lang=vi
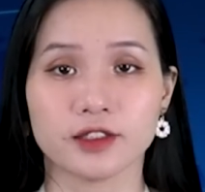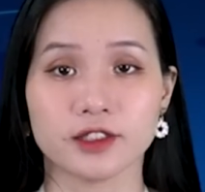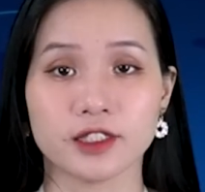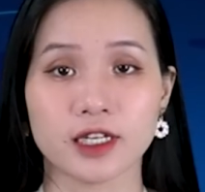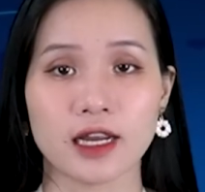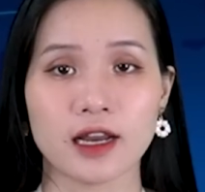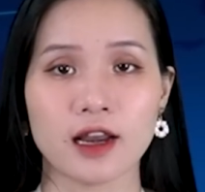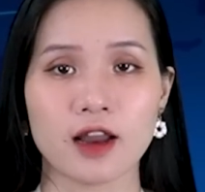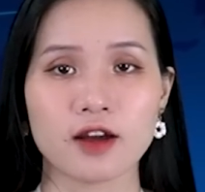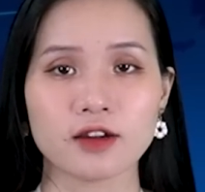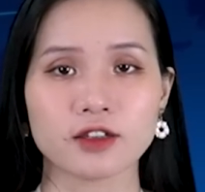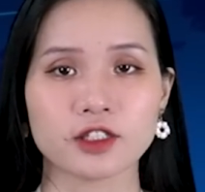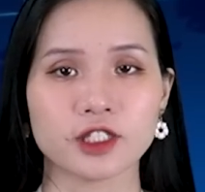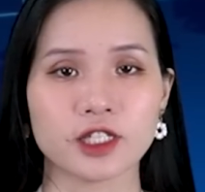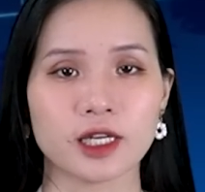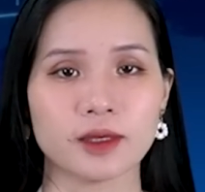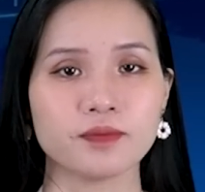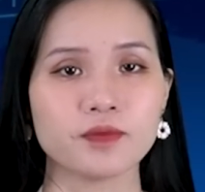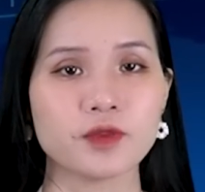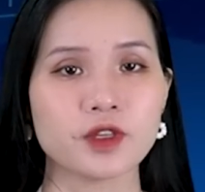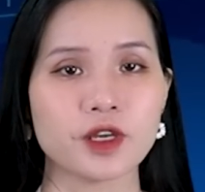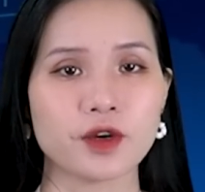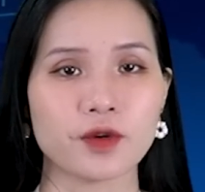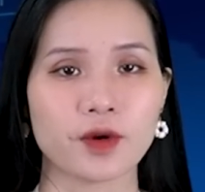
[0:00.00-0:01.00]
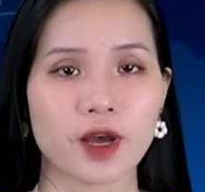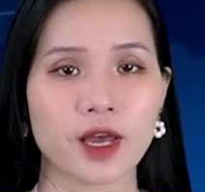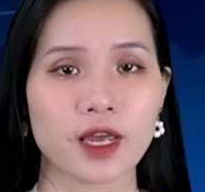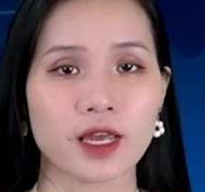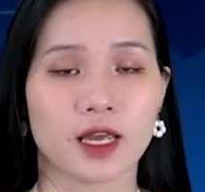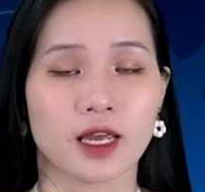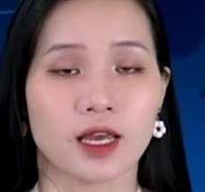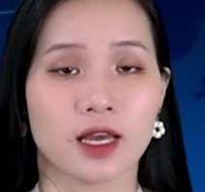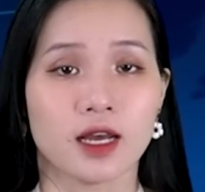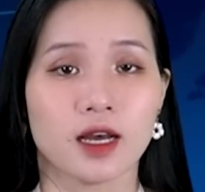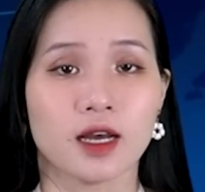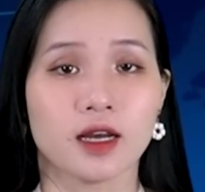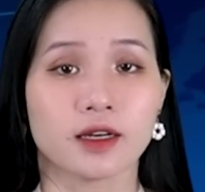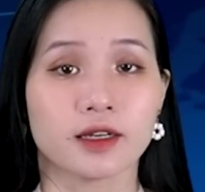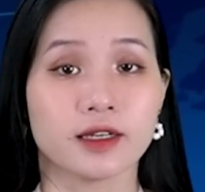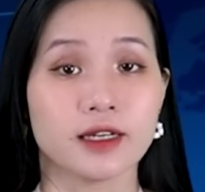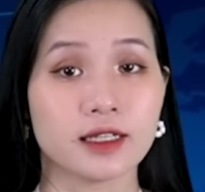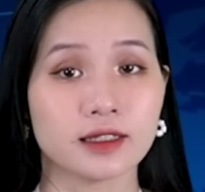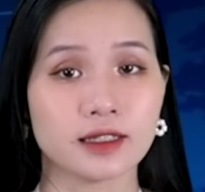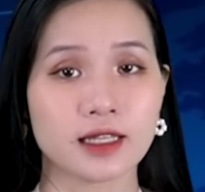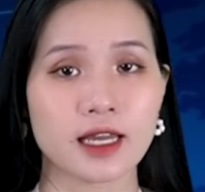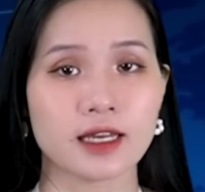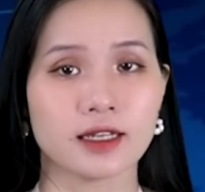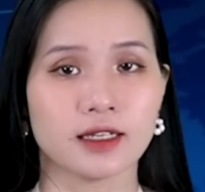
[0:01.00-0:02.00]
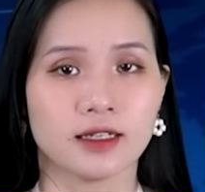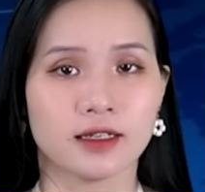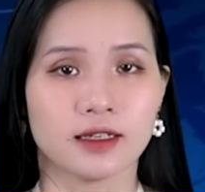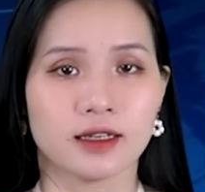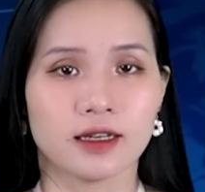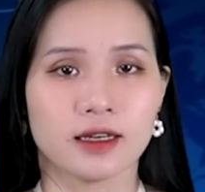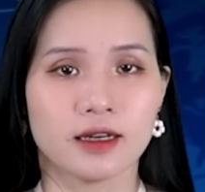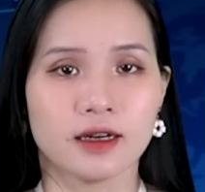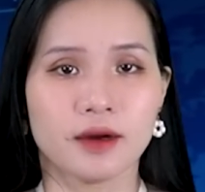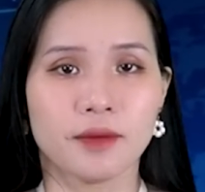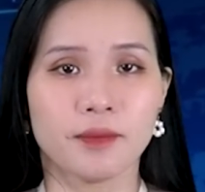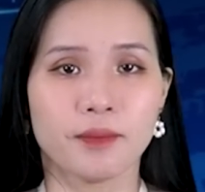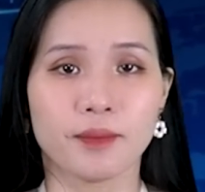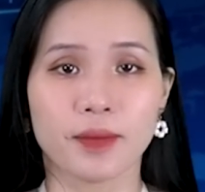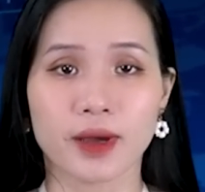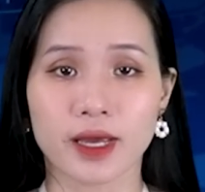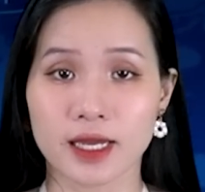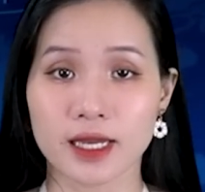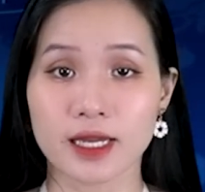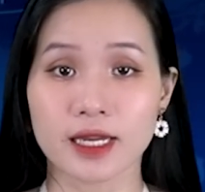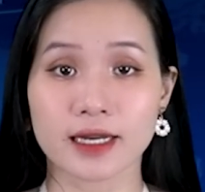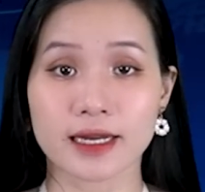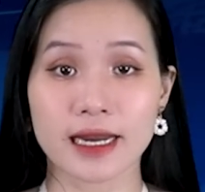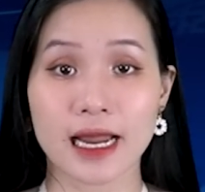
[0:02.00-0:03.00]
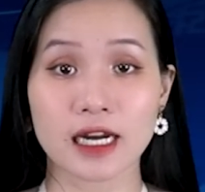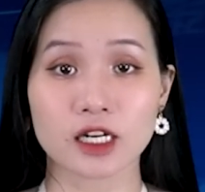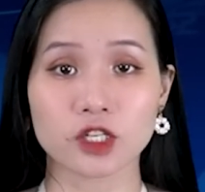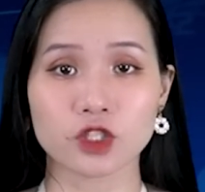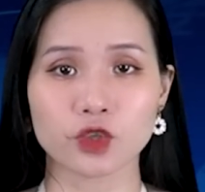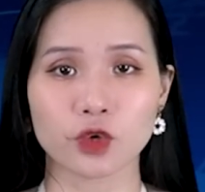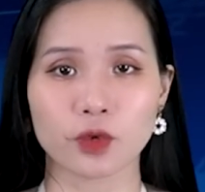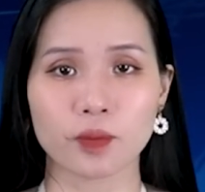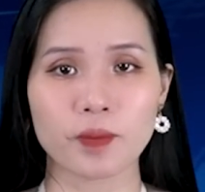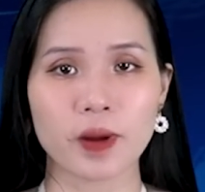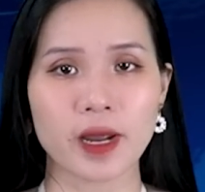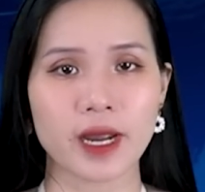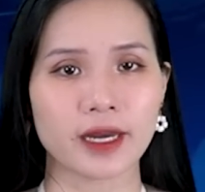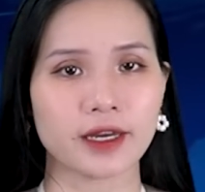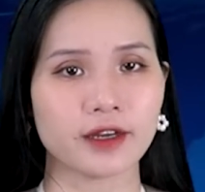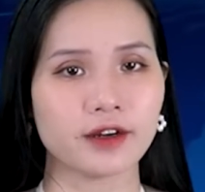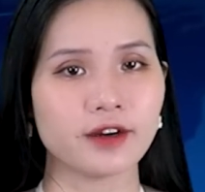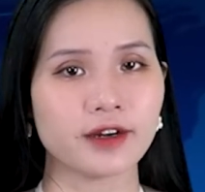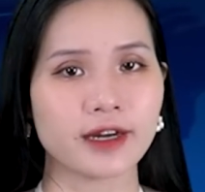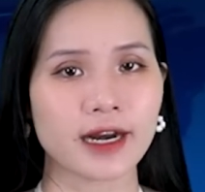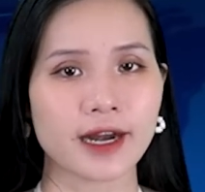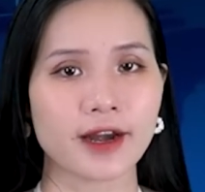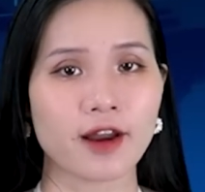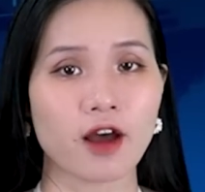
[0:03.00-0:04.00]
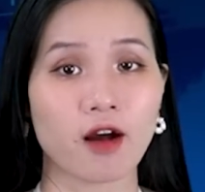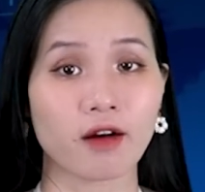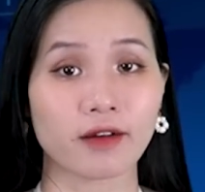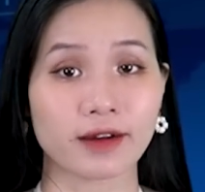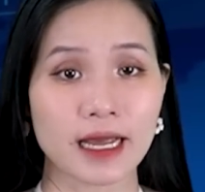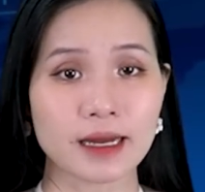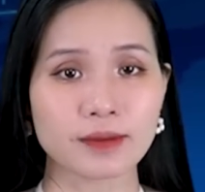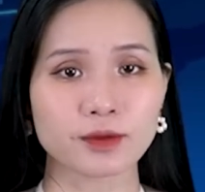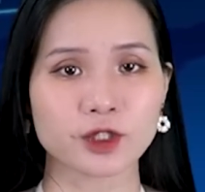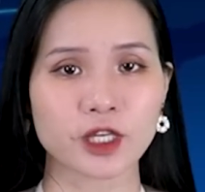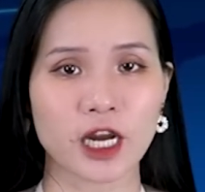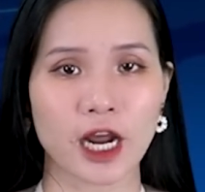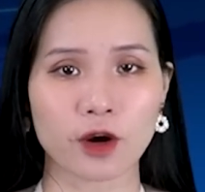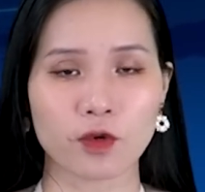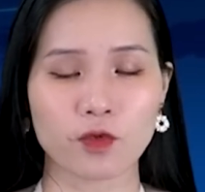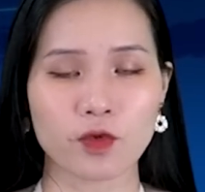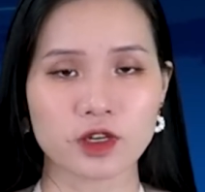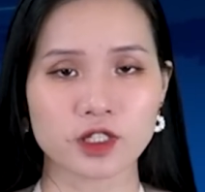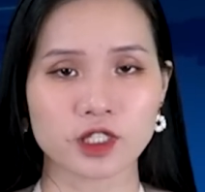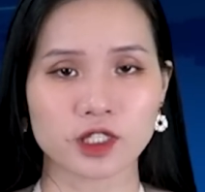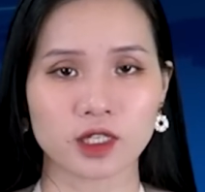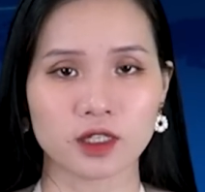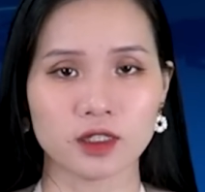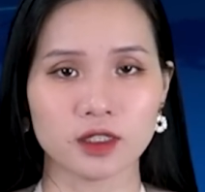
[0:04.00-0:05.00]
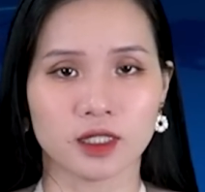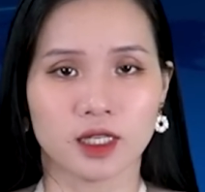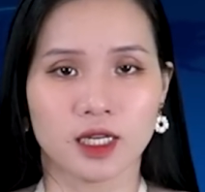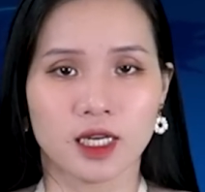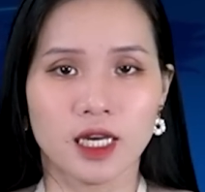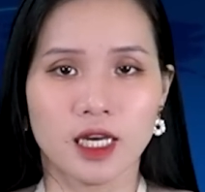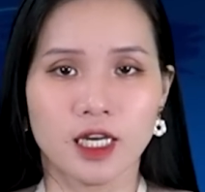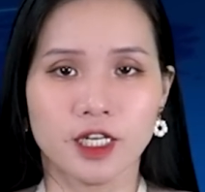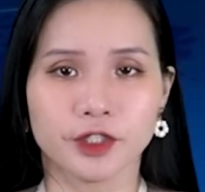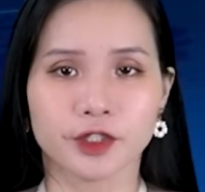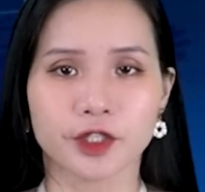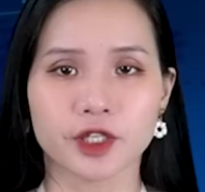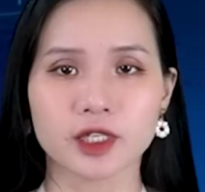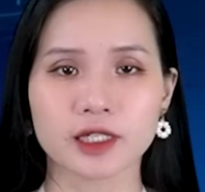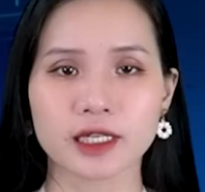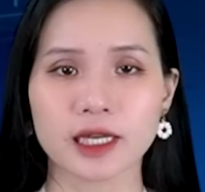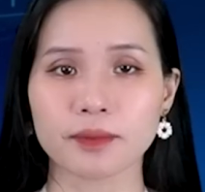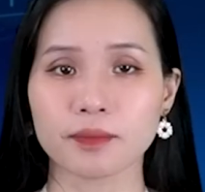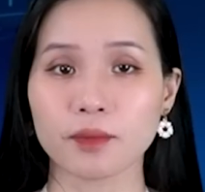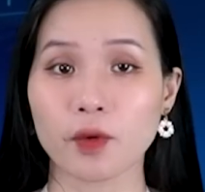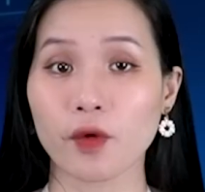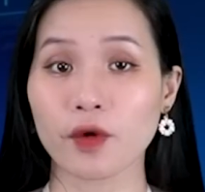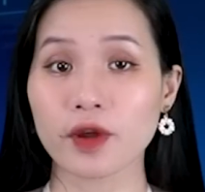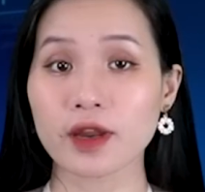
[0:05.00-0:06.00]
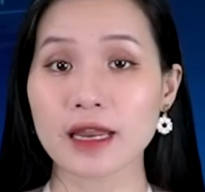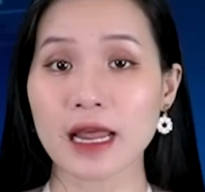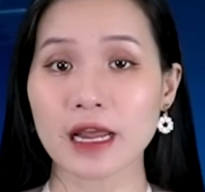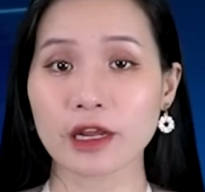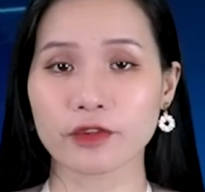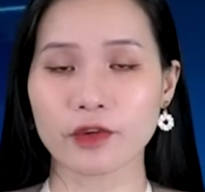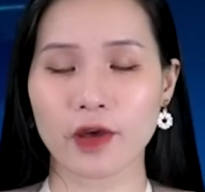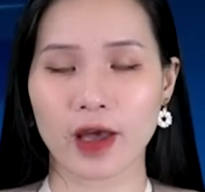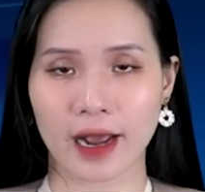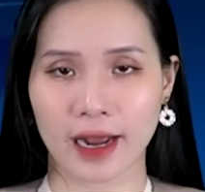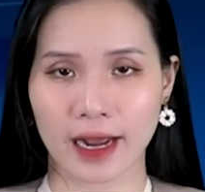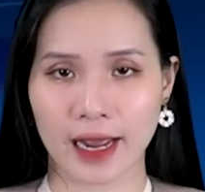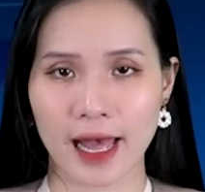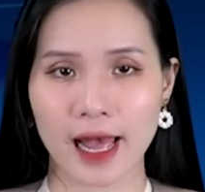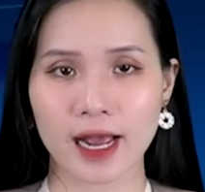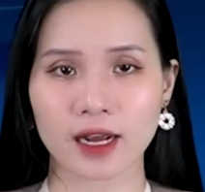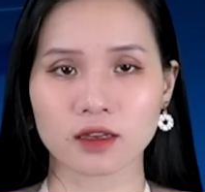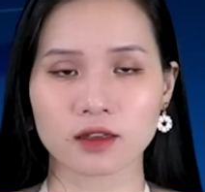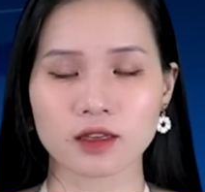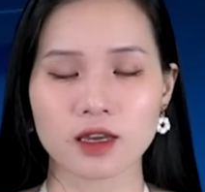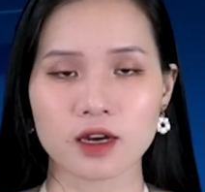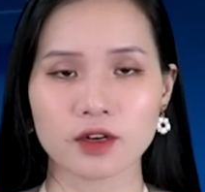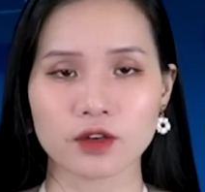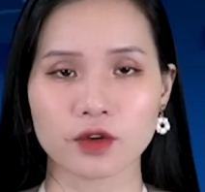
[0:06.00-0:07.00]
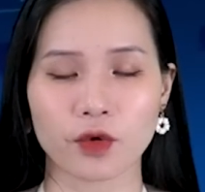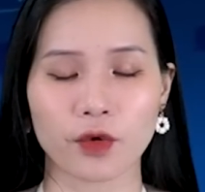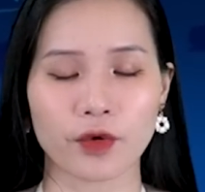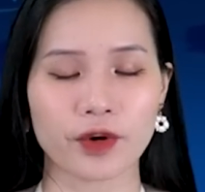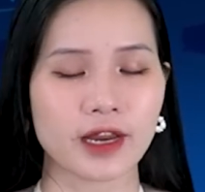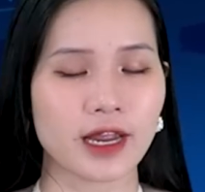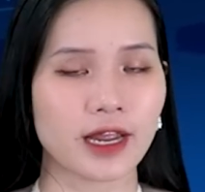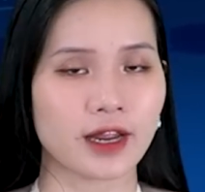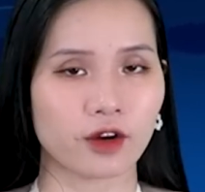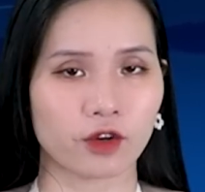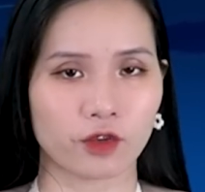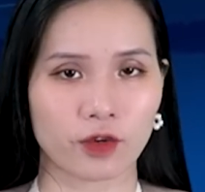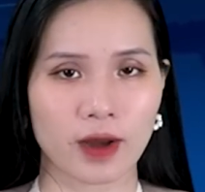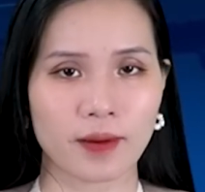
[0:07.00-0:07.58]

Dialog.ua đưa tin Mỹ đang chuẩn bị đưa ra đòn đáp trả quân sự trước các mối đe dọa hạt nhân của Điện